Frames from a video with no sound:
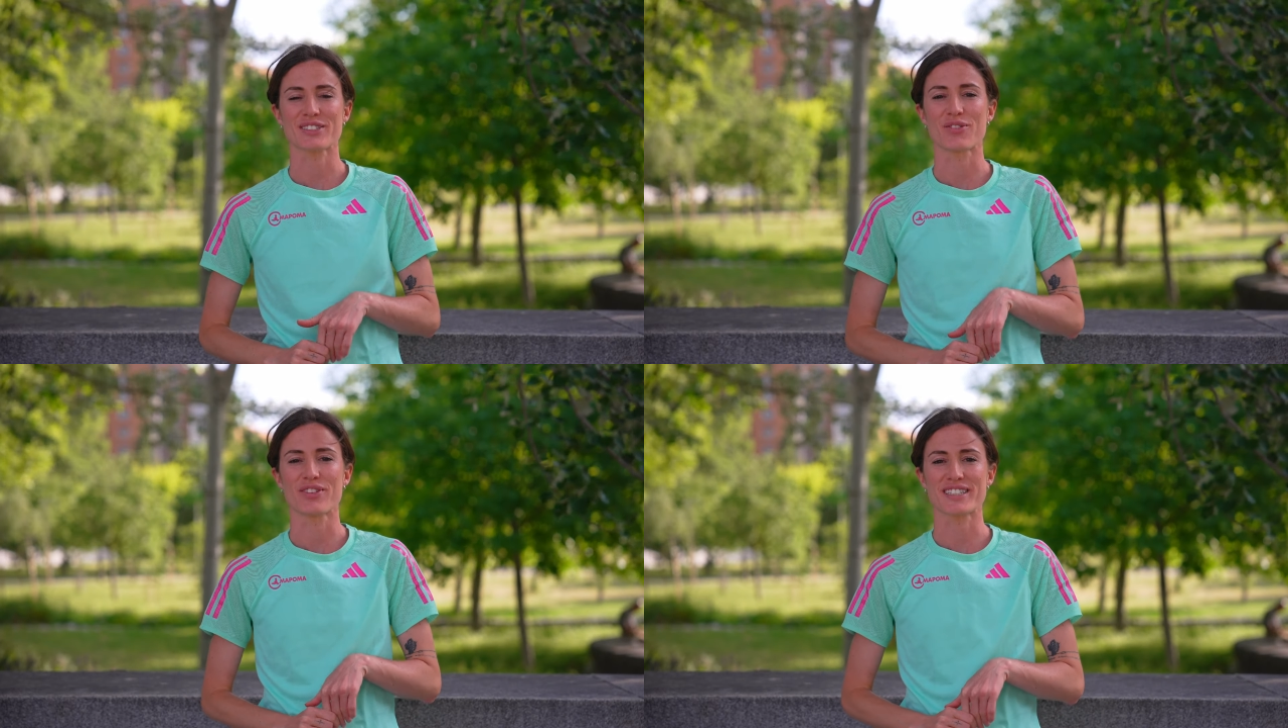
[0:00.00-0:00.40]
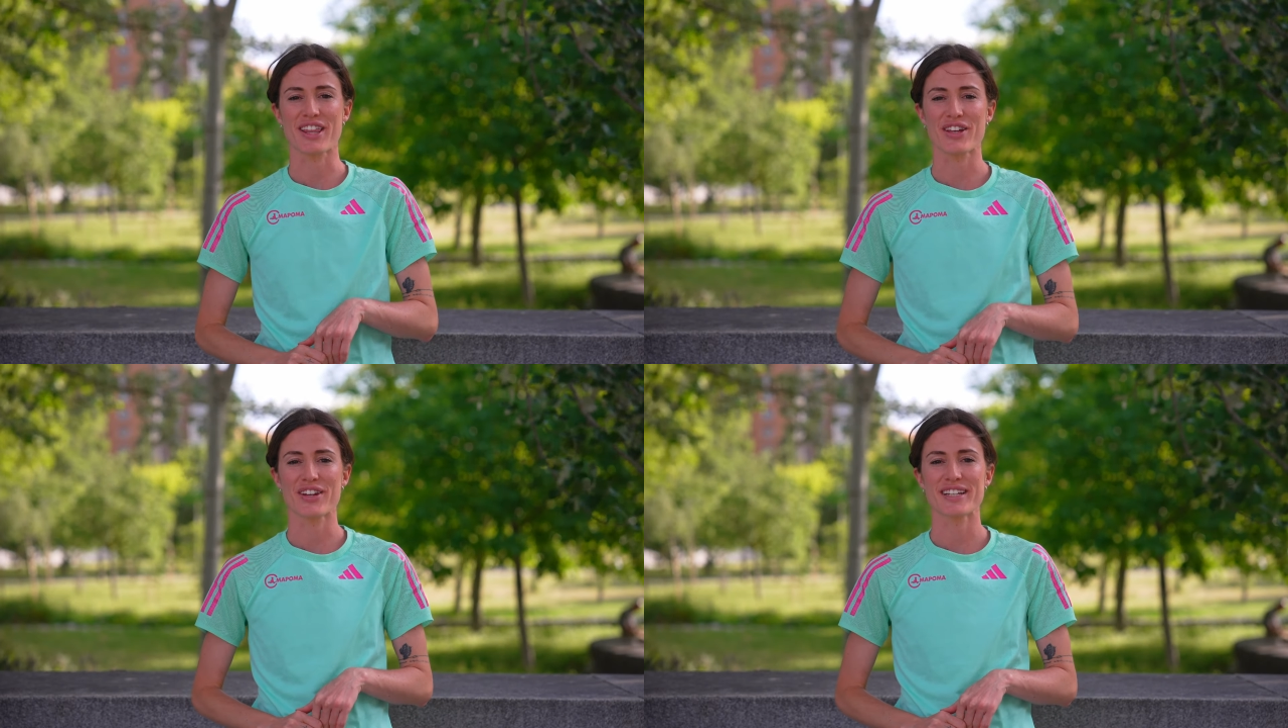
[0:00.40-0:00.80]

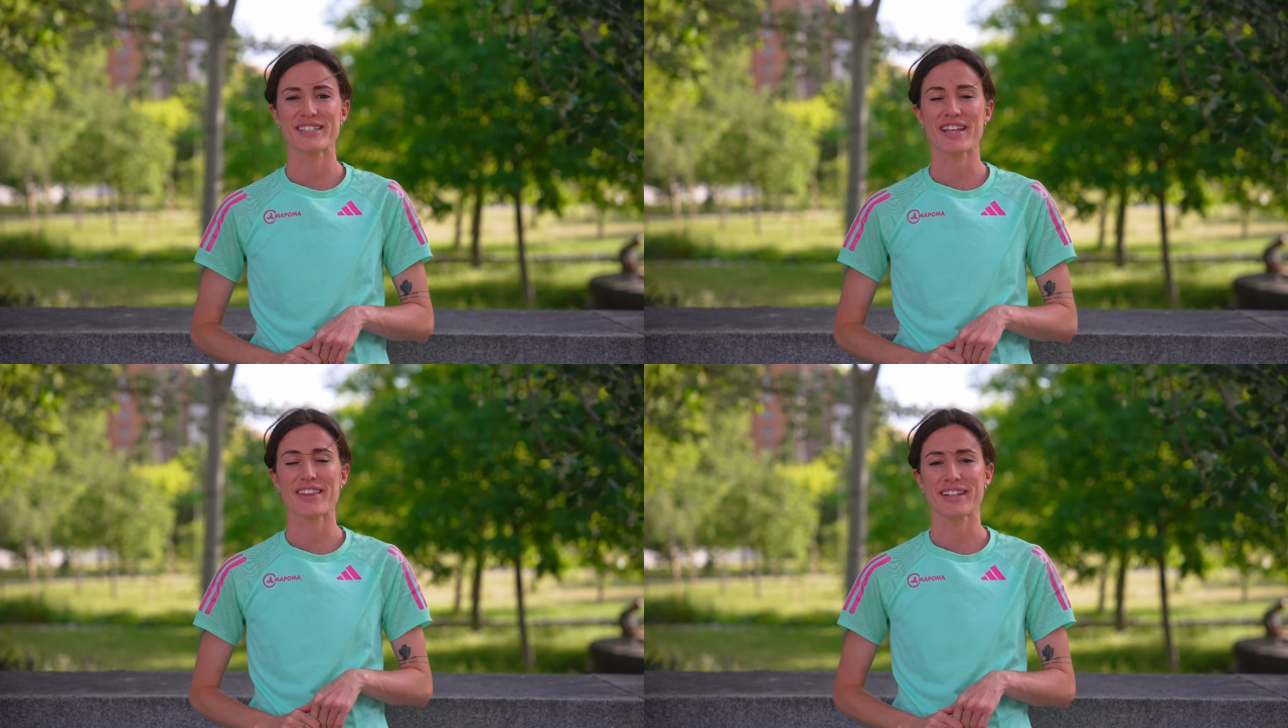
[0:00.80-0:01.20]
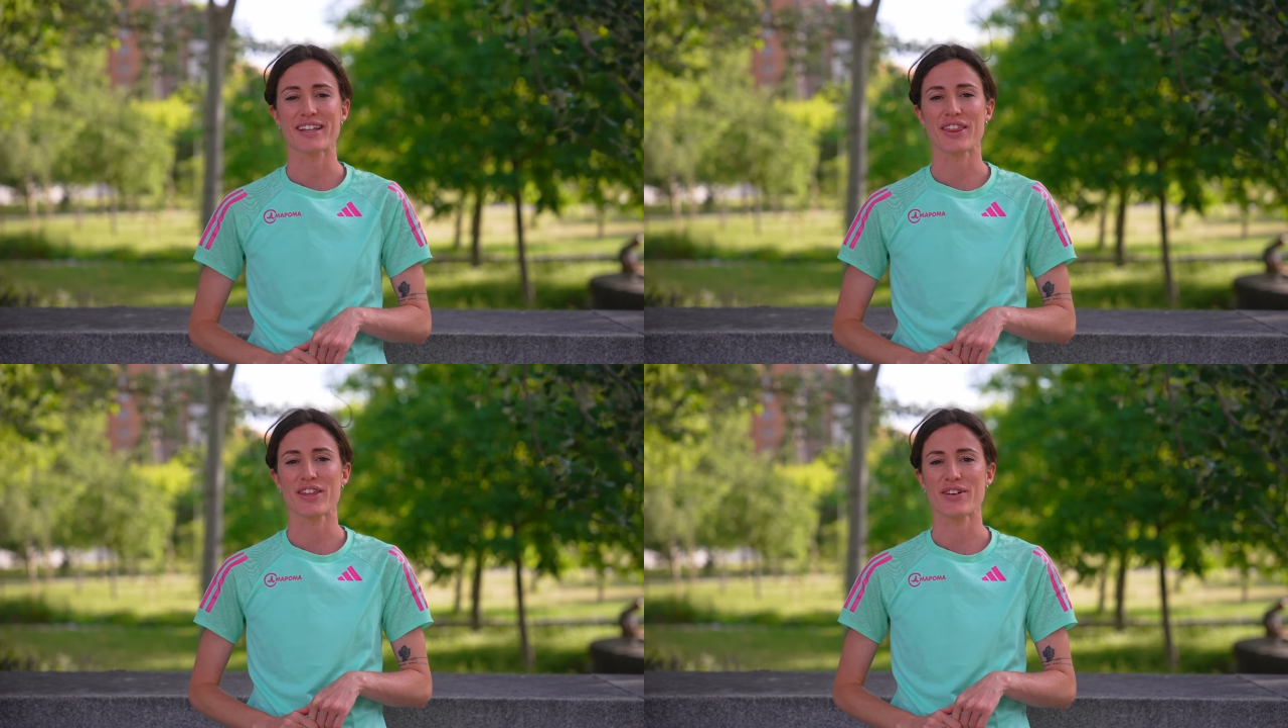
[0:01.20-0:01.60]
conversaciones de
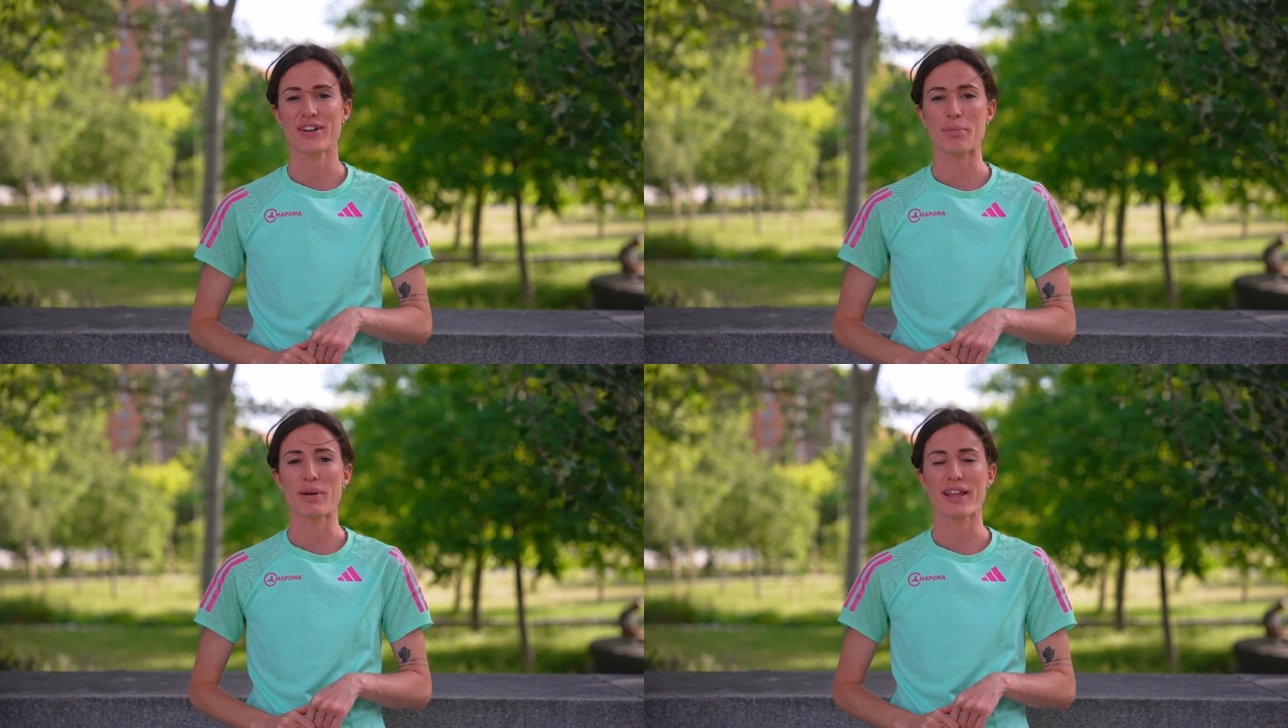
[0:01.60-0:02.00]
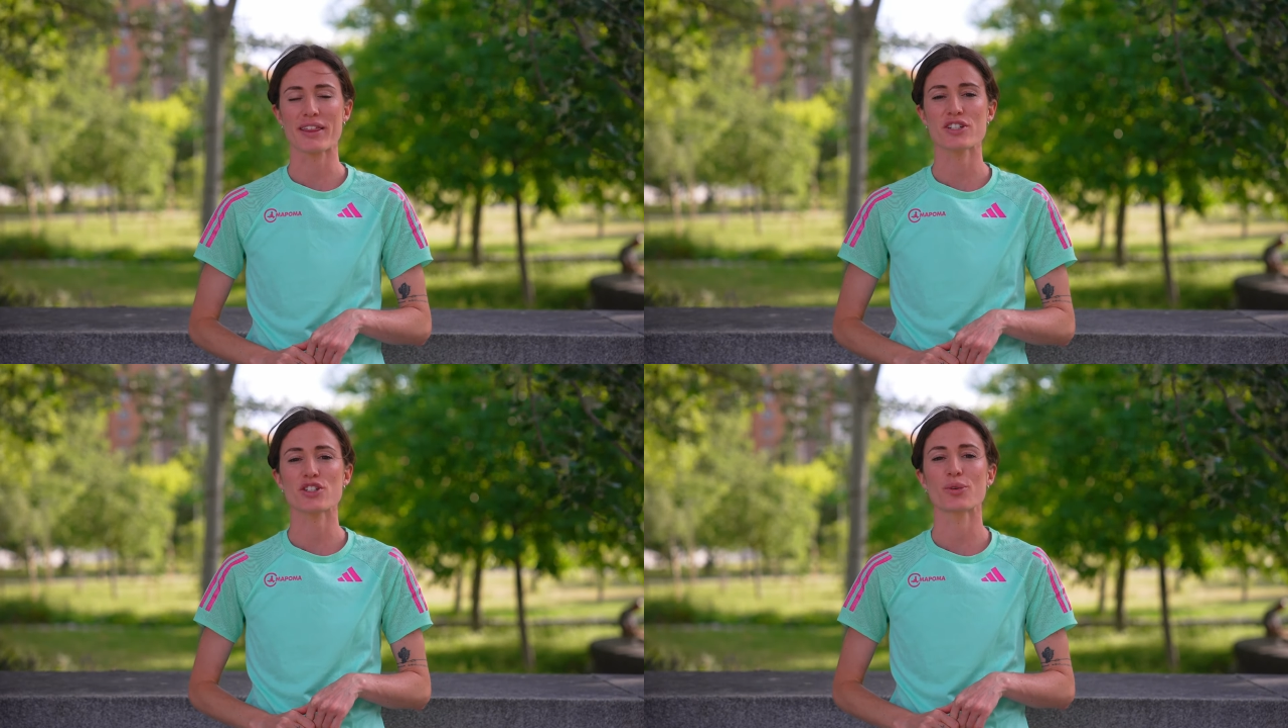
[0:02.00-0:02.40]
hidratación
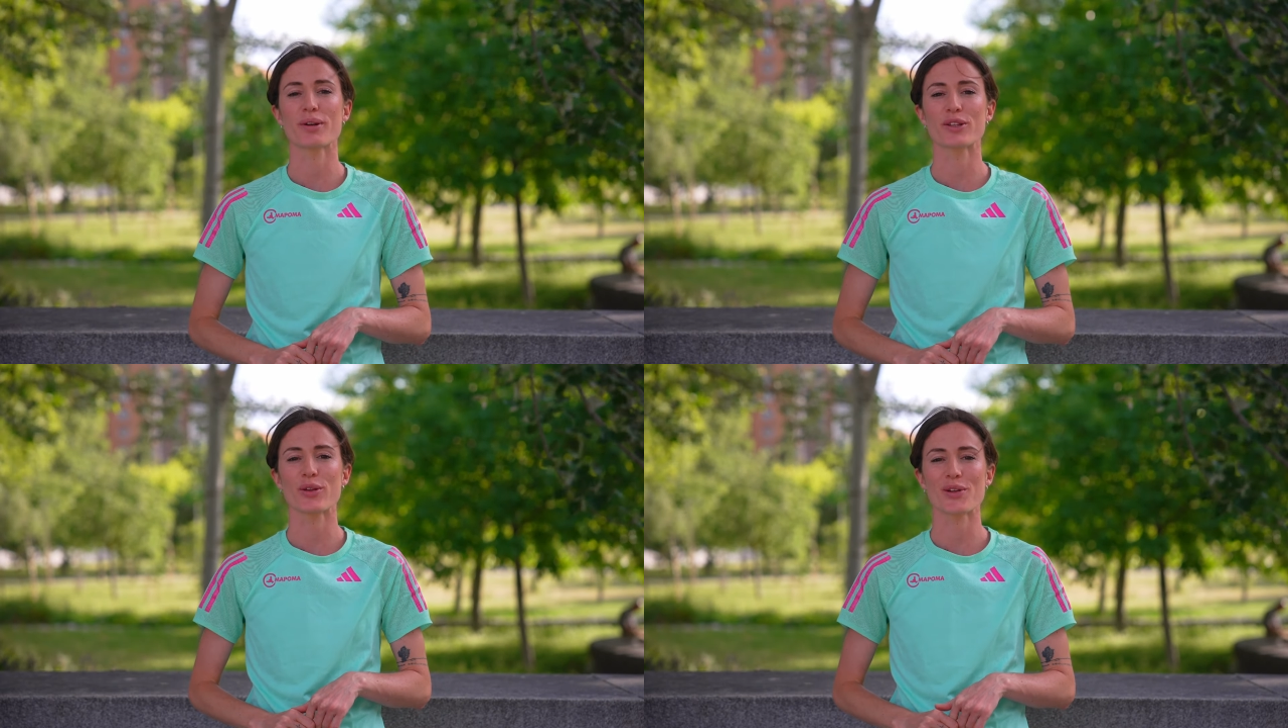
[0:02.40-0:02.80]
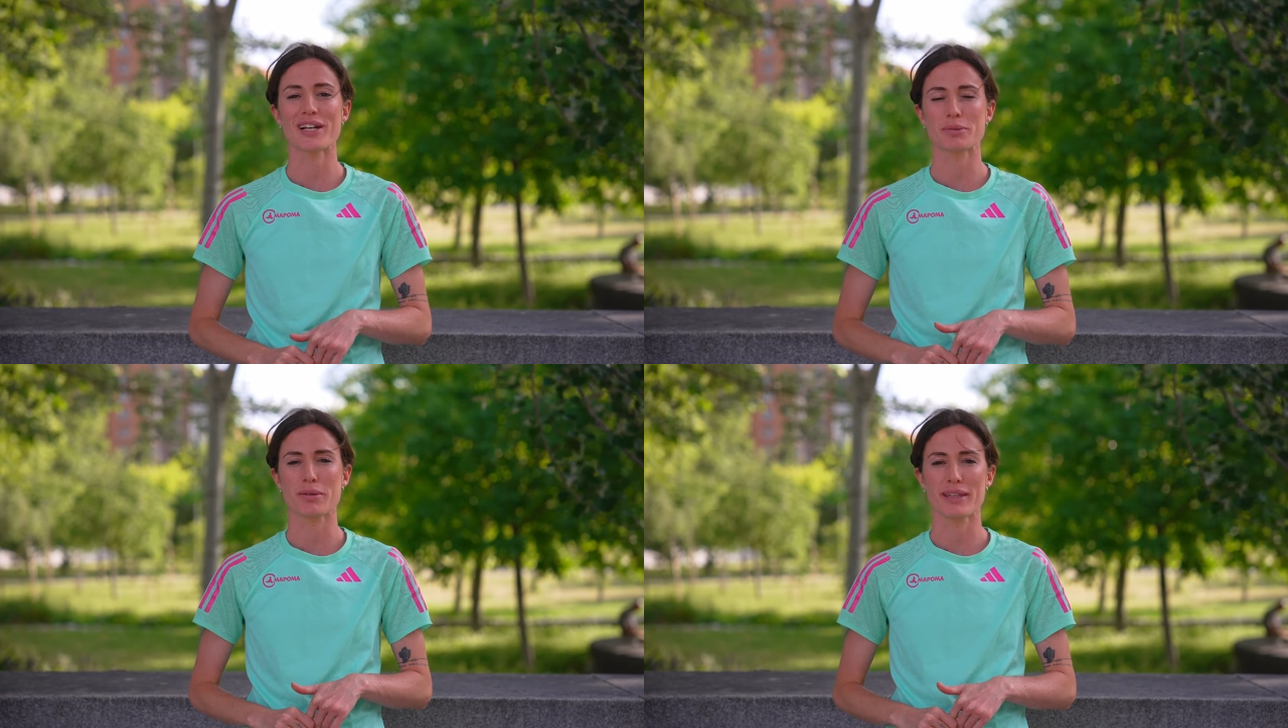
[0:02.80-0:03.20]
aparecen sobre todo
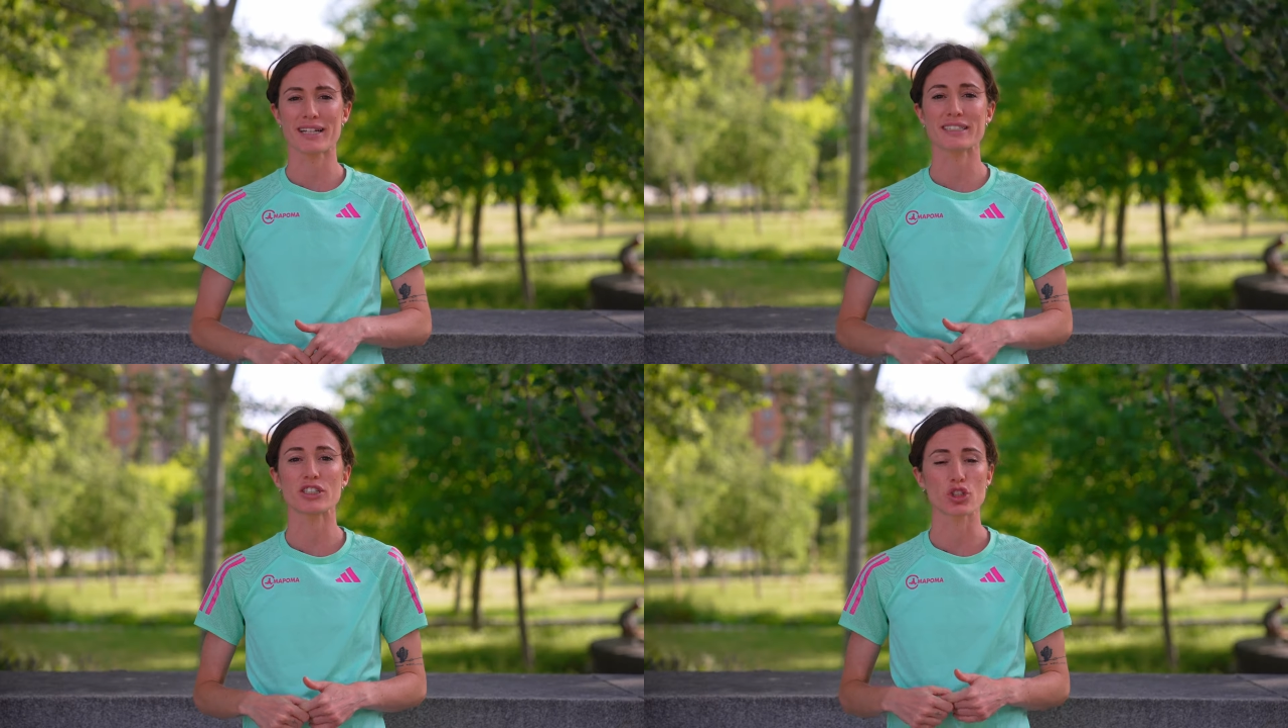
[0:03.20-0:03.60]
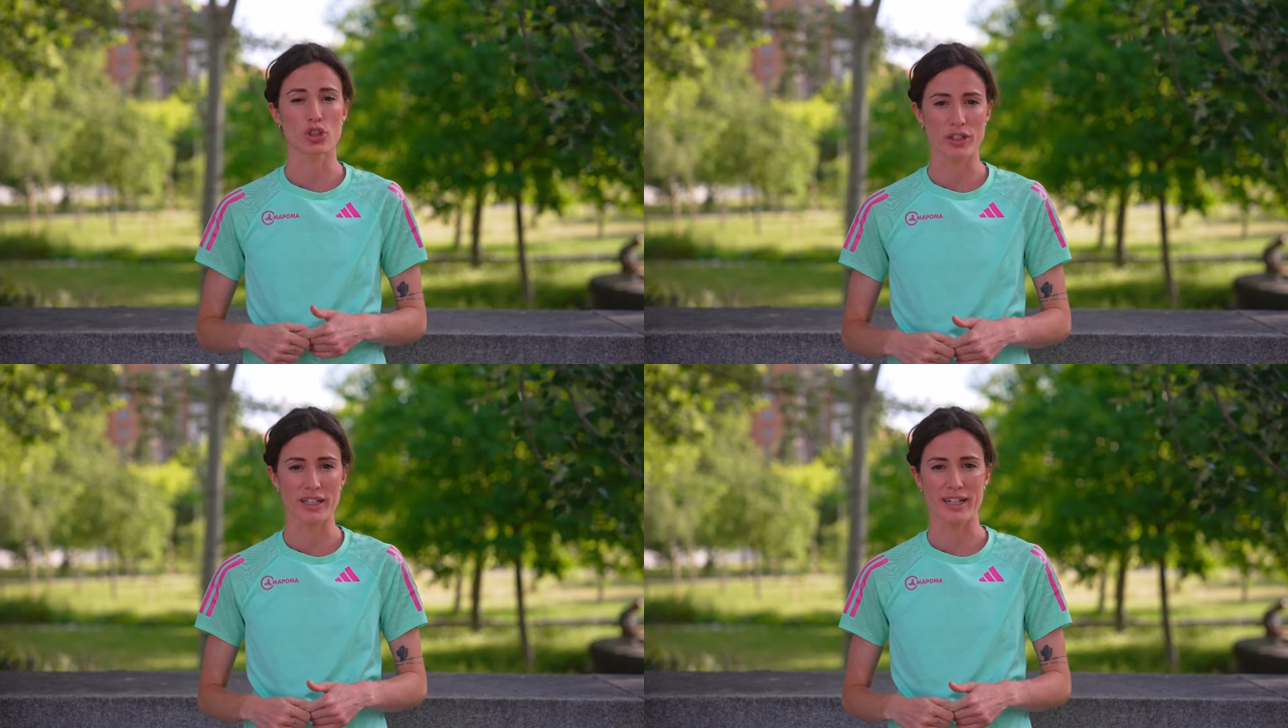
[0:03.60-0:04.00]
las bebidas
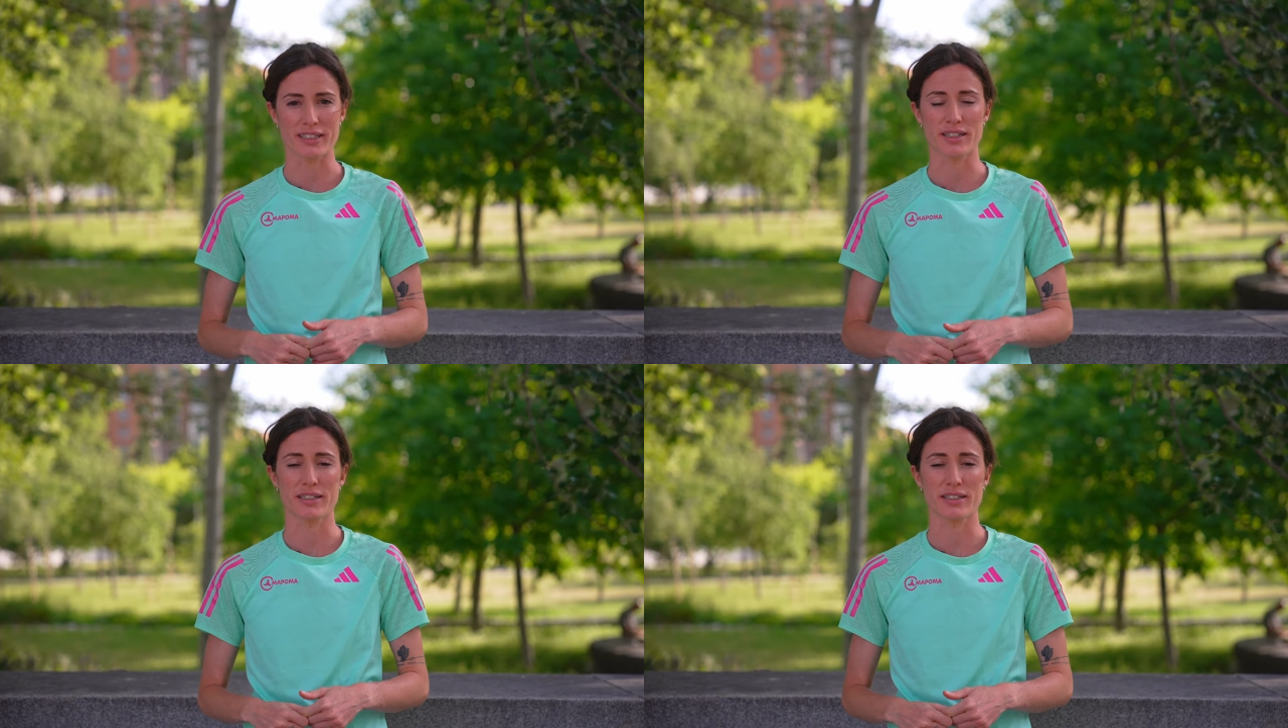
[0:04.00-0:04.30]
isotónicas.